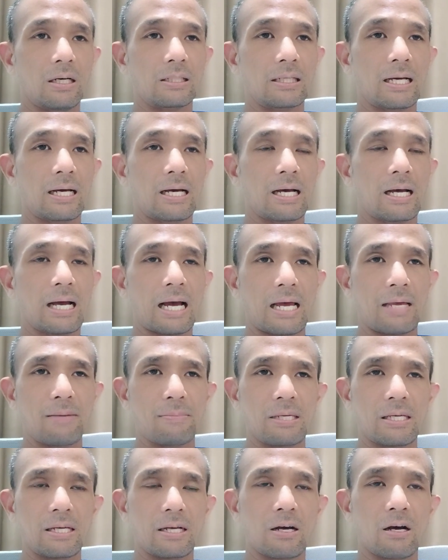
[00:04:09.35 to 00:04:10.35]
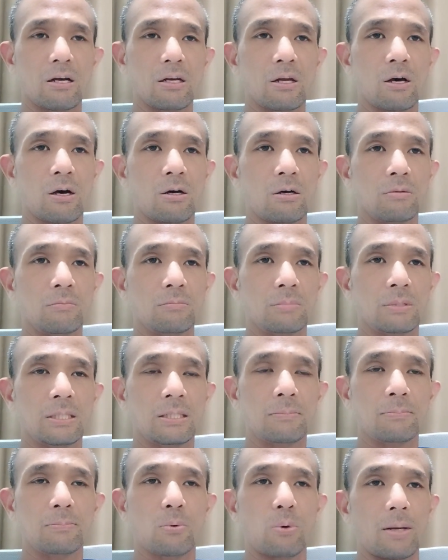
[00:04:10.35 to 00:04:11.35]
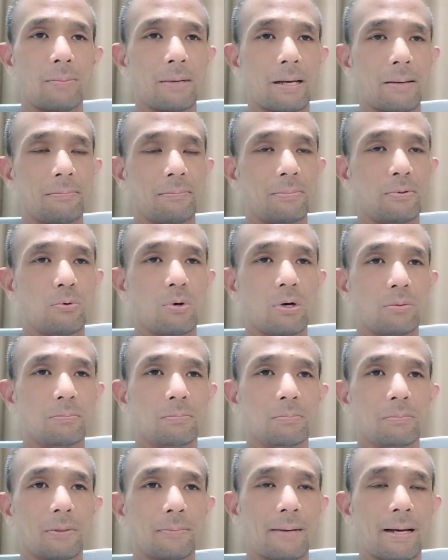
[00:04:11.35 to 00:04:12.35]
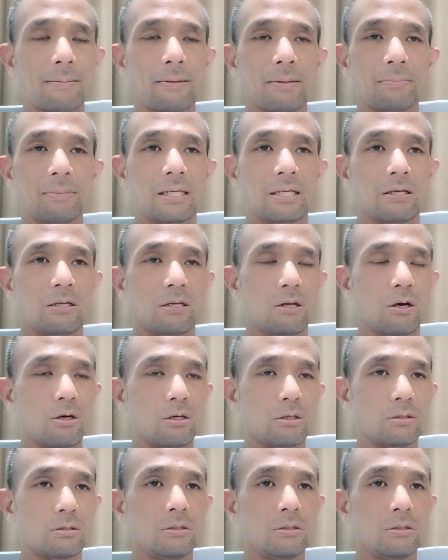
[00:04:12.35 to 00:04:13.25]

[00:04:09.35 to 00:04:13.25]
ถ้าใครมีก็ลองเพื่อนป่วยแบบพวกประมาณแบบนี้ก็ลอง